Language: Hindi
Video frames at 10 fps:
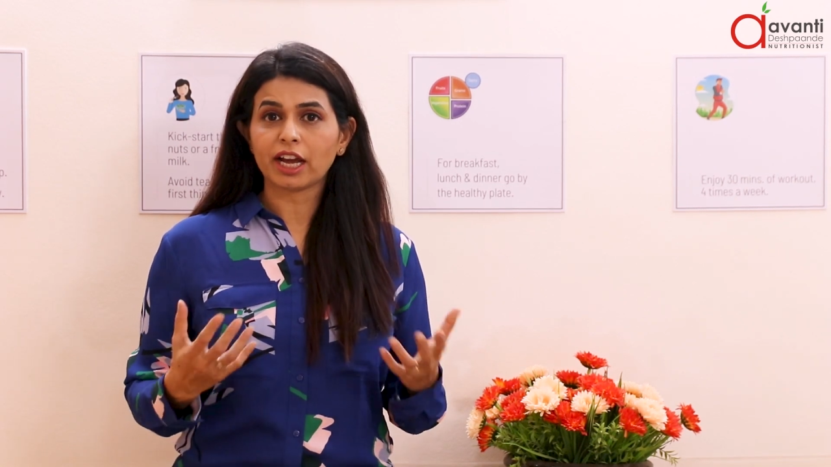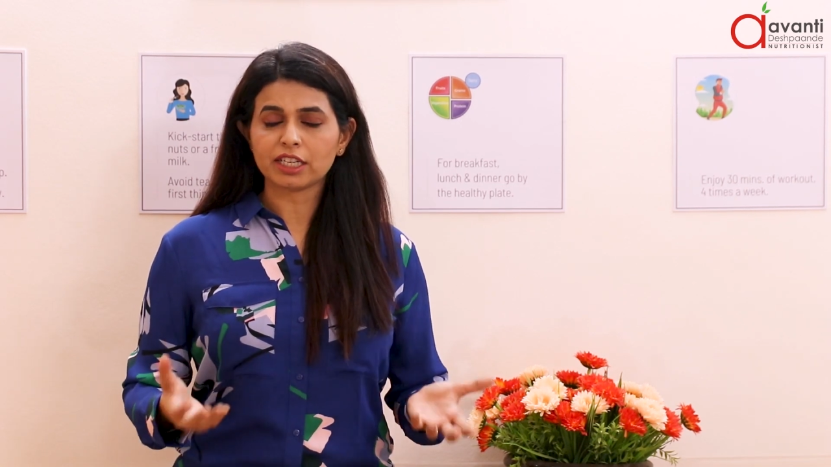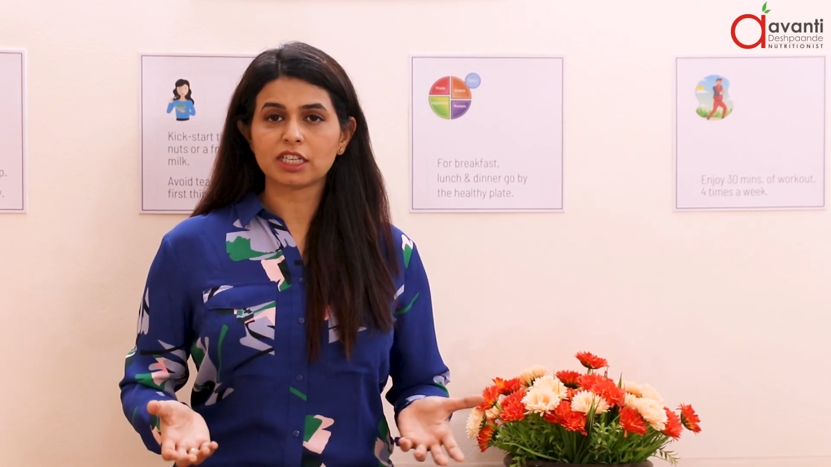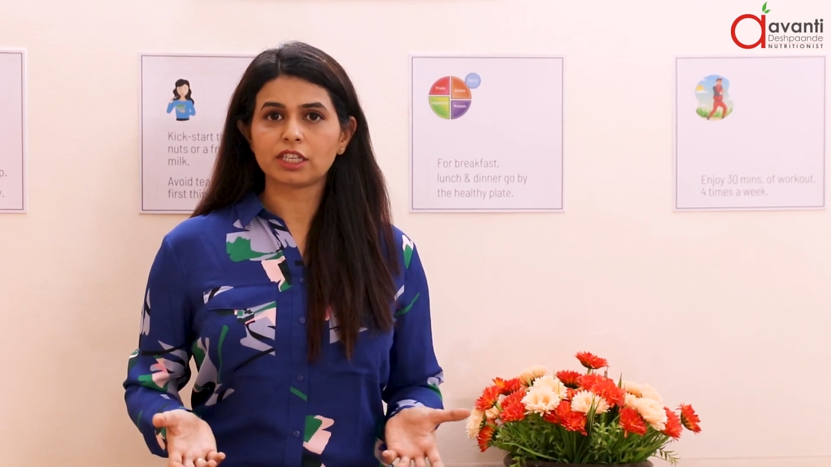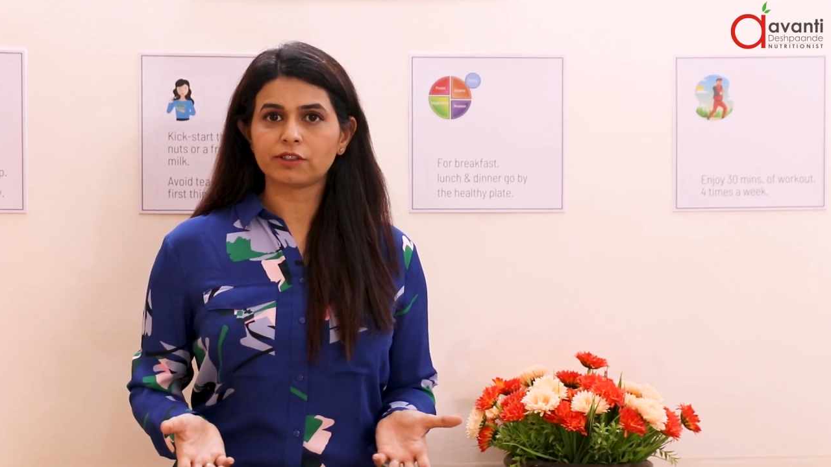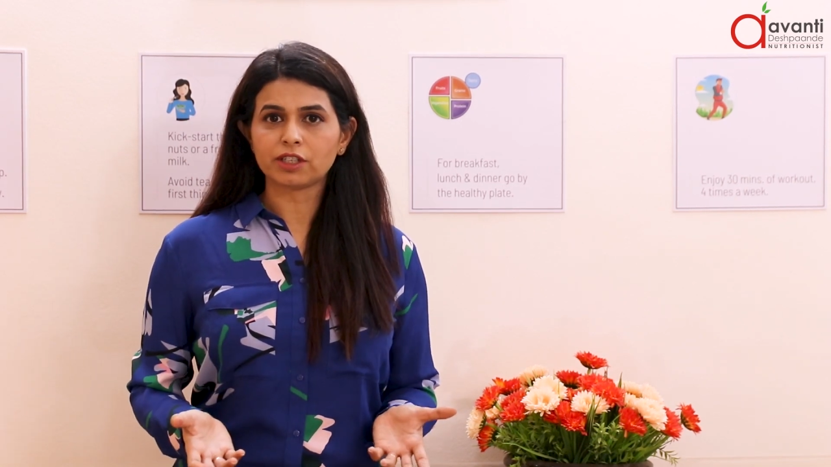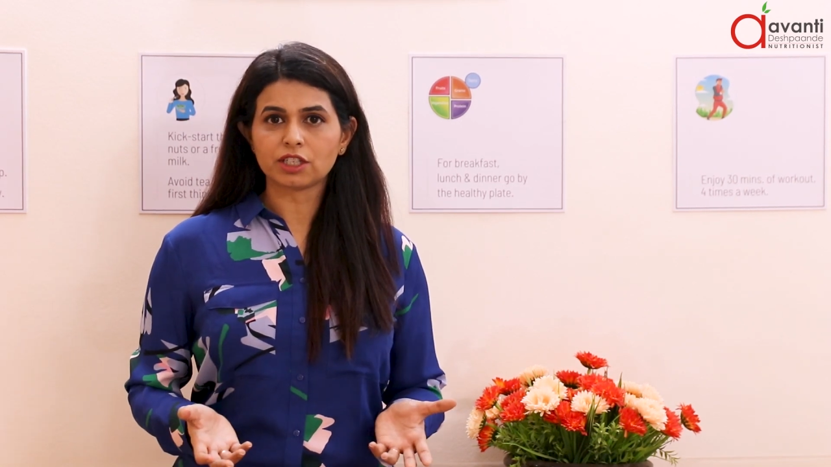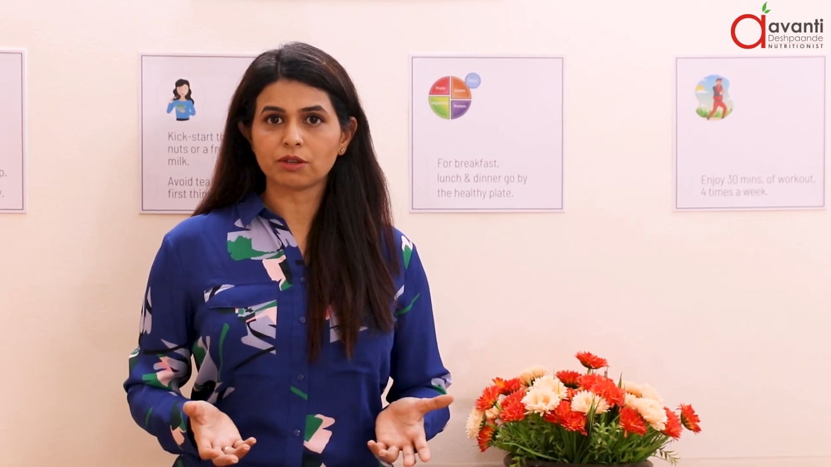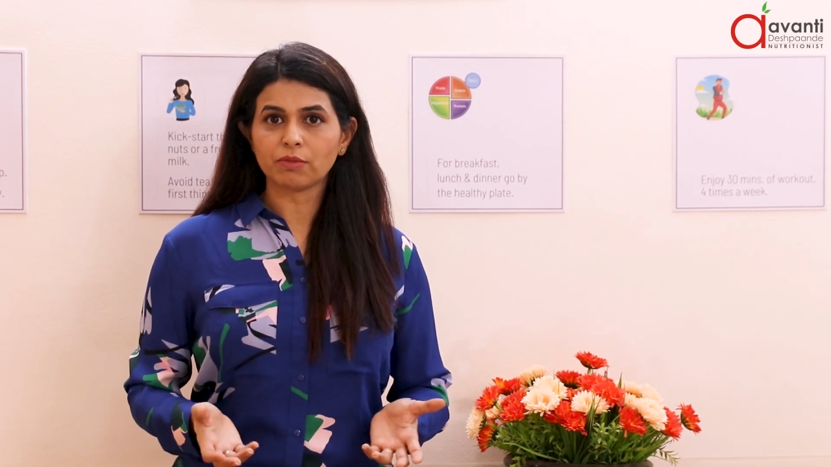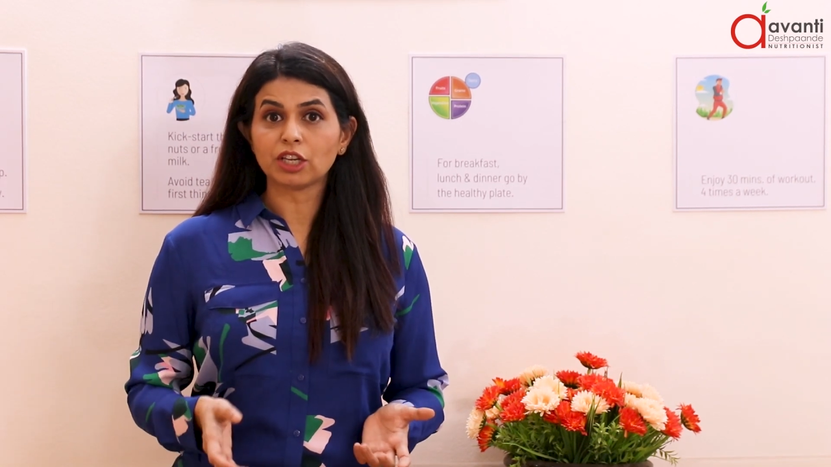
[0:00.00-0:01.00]
डाइजेस्टिव
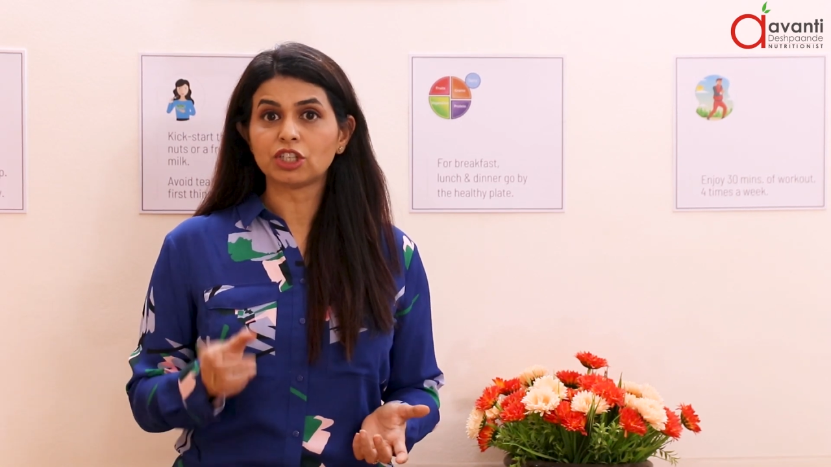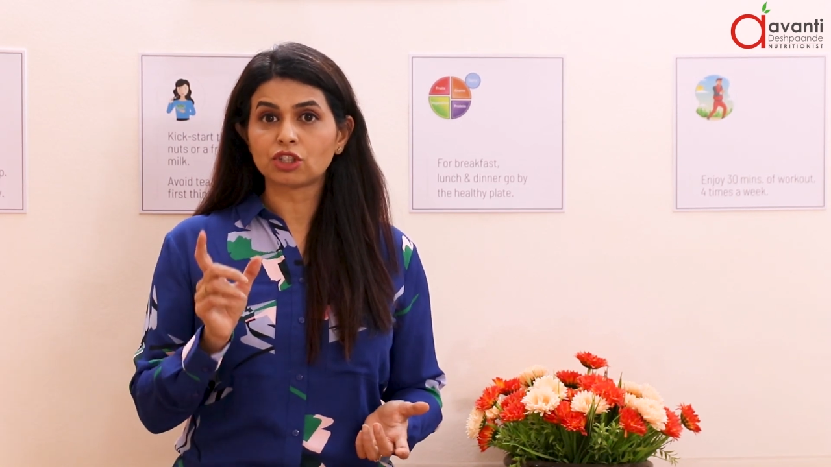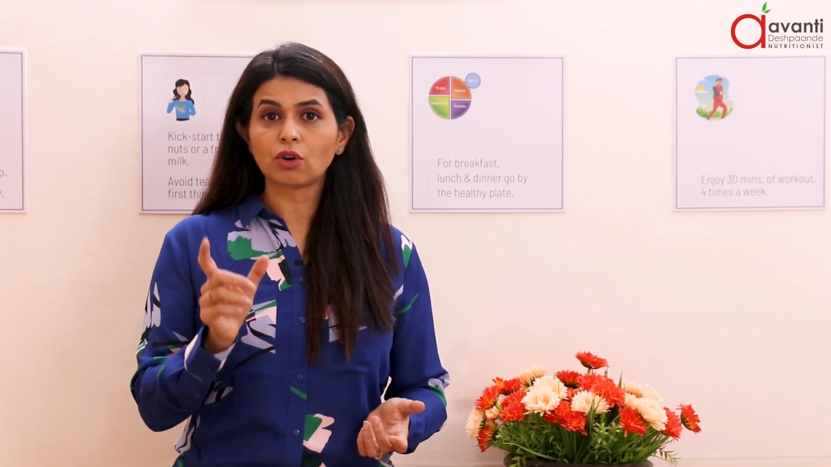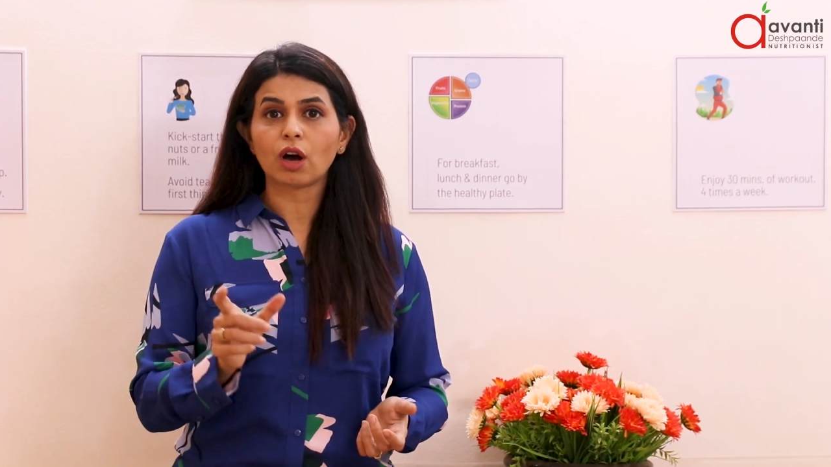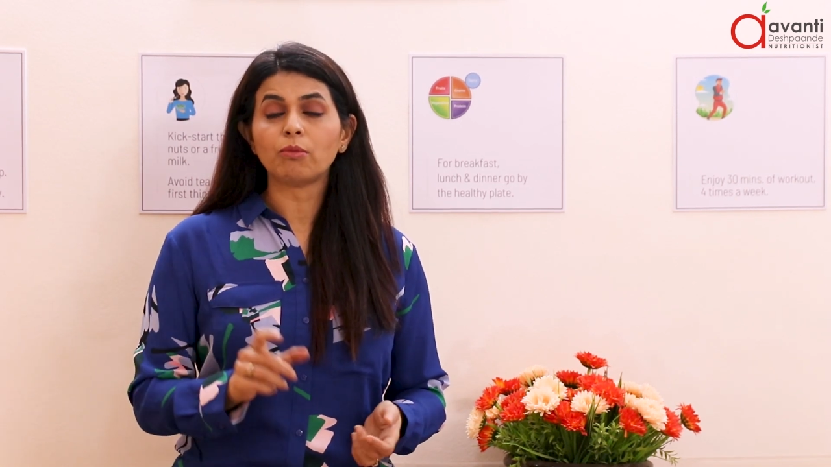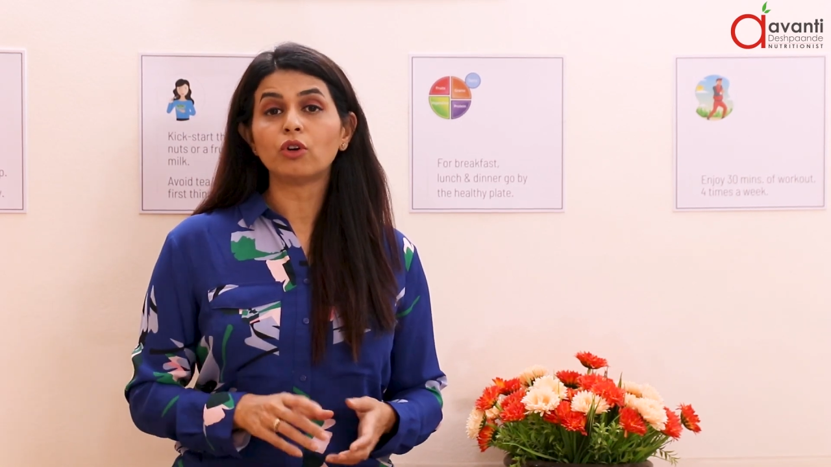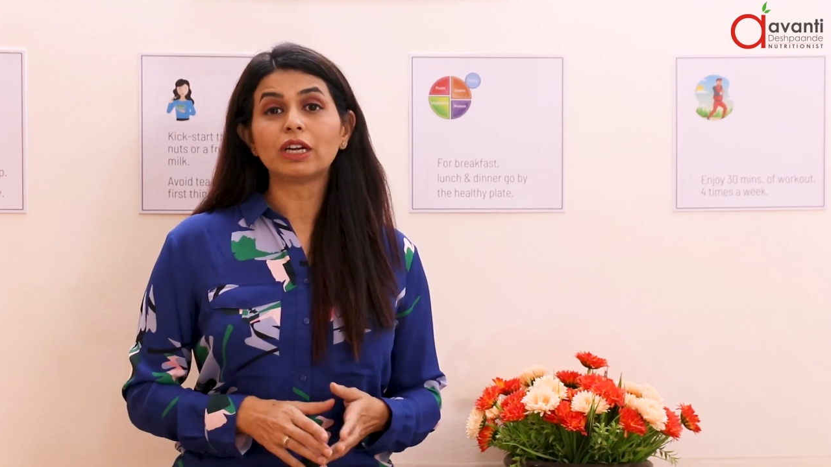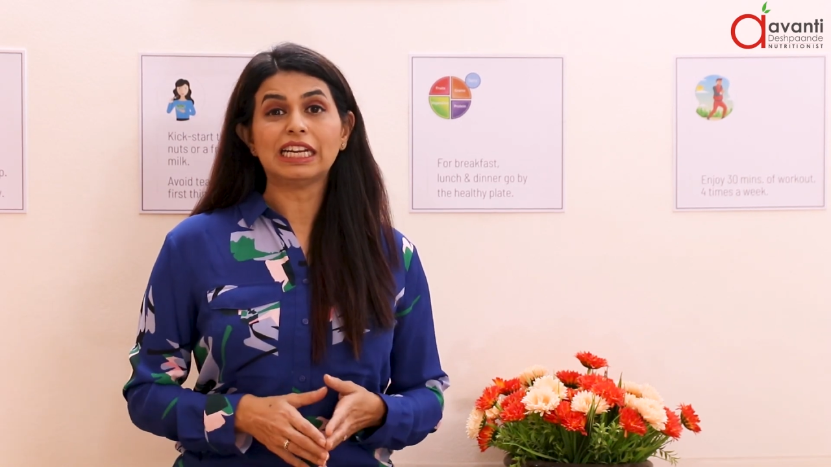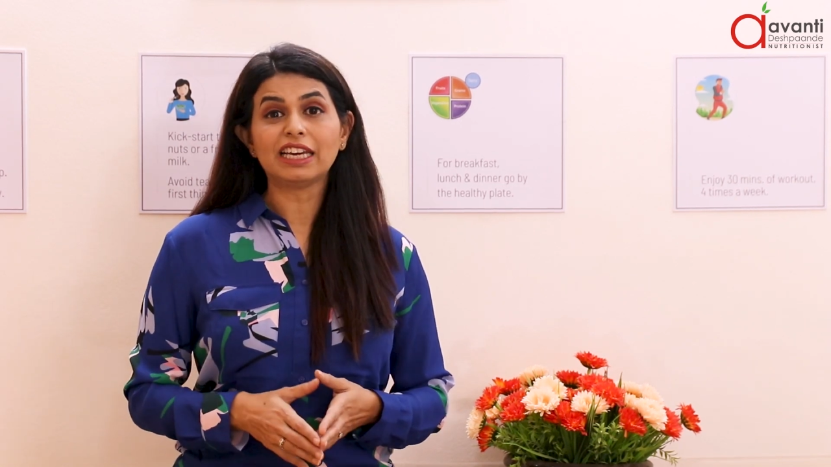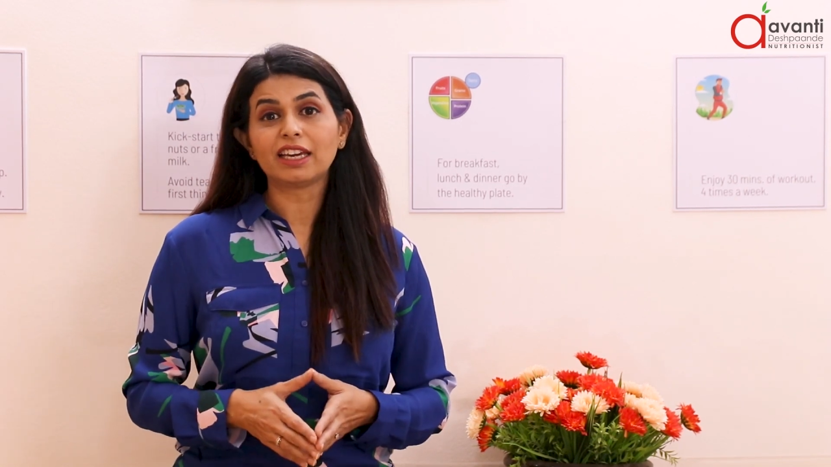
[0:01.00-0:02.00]
सिस्टम में जिसको हम
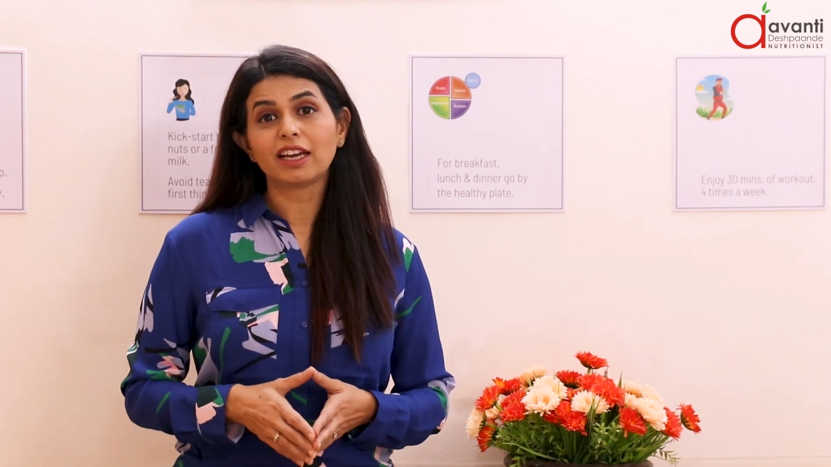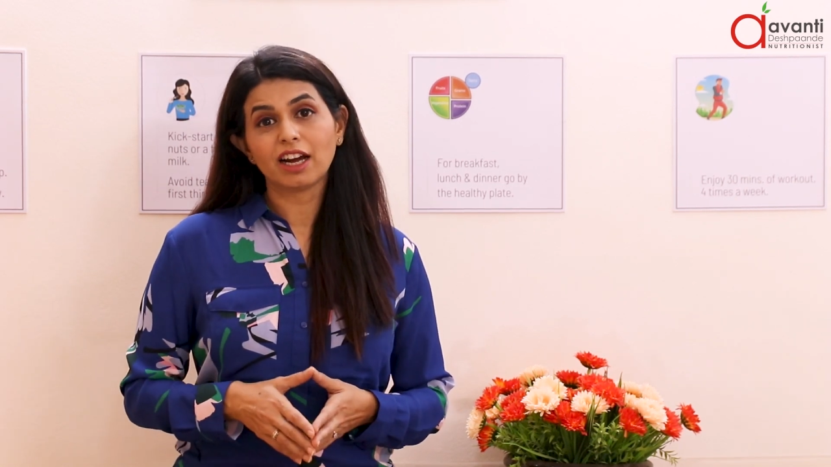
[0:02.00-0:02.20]
लोग लीकी